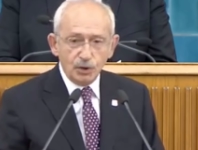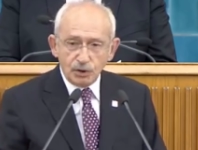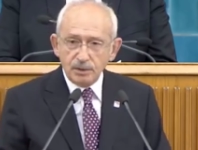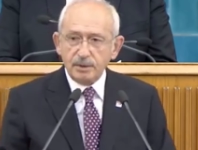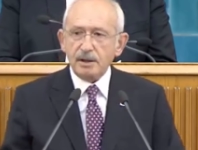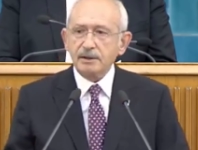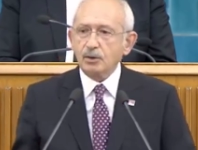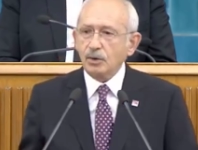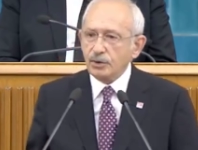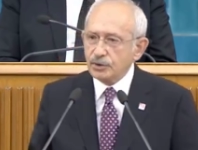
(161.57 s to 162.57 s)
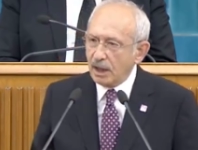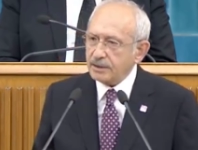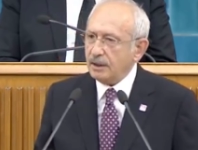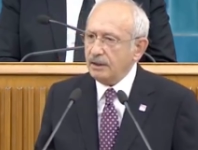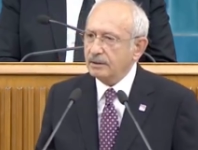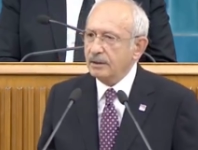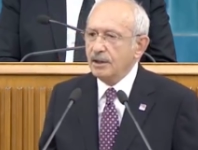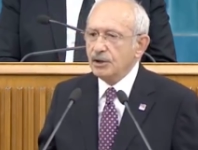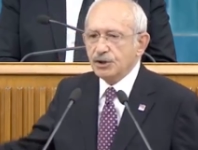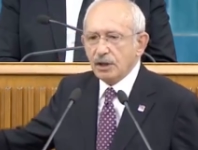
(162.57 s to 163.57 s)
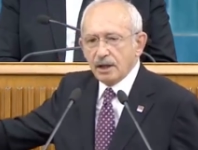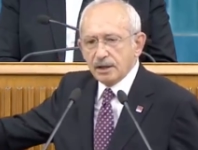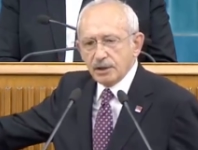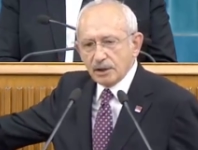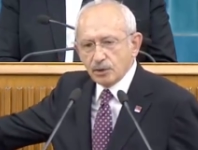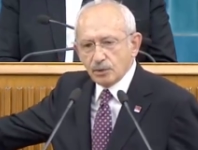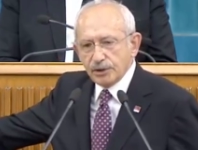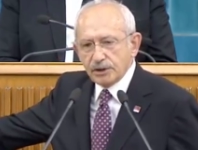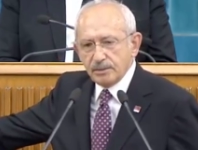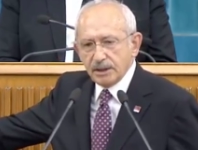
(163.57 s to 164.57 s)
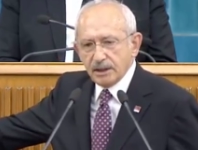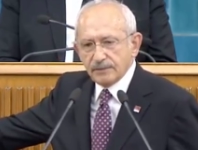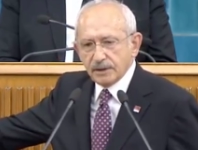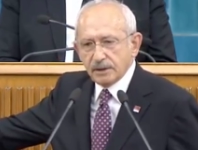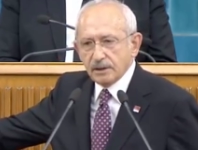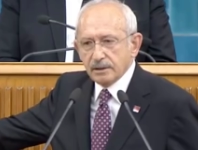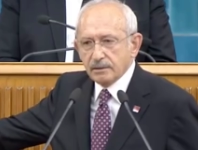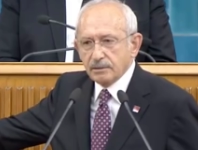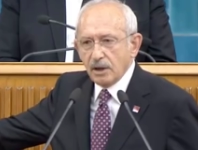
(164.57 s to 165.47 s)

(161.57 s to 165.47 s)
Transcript: İtibarını koruyacaksan çağıracaksın o iki milletvekilini.